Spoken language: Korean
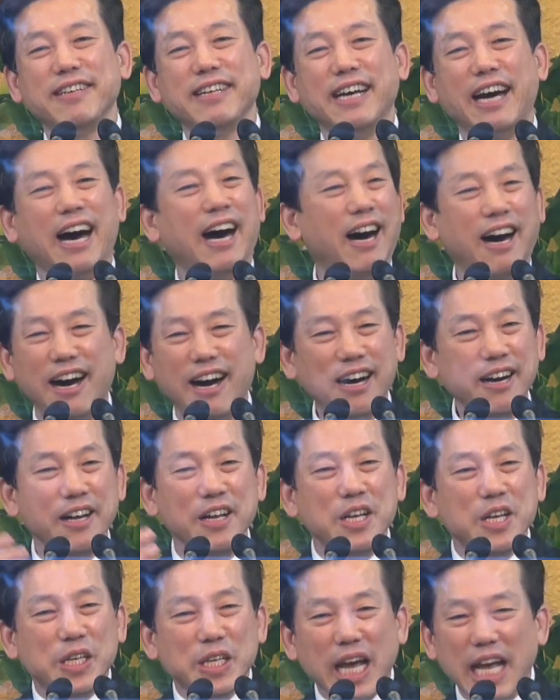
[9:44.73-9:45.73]
아,
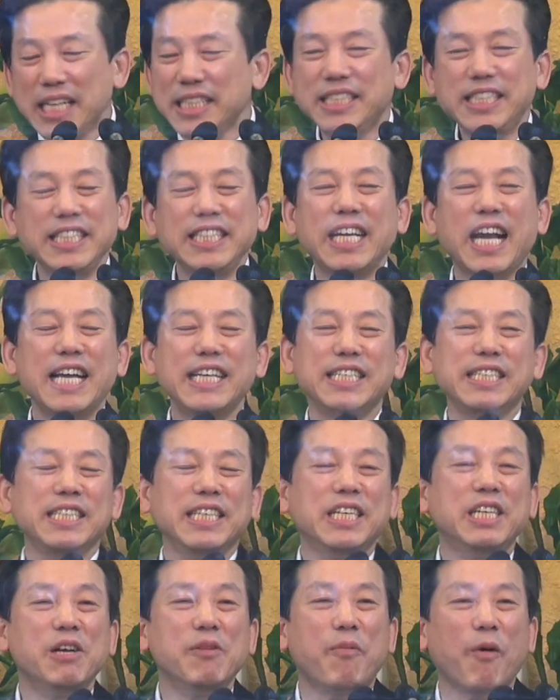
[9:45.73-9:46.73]
당신이 하는
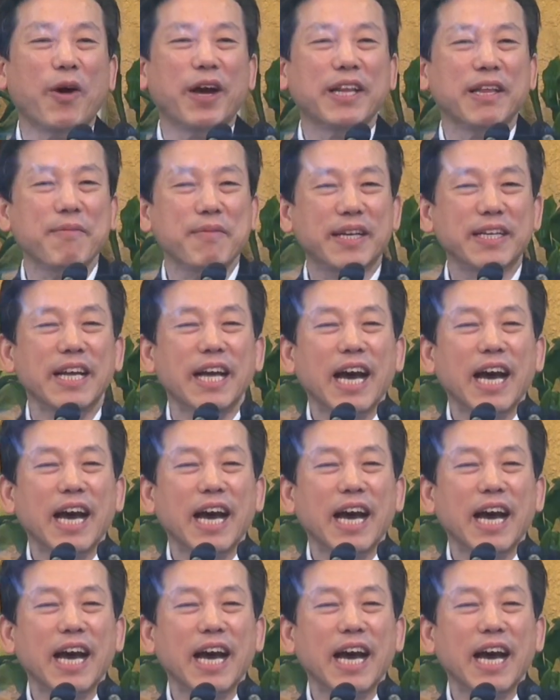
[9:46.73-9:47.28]
일을 보게 되면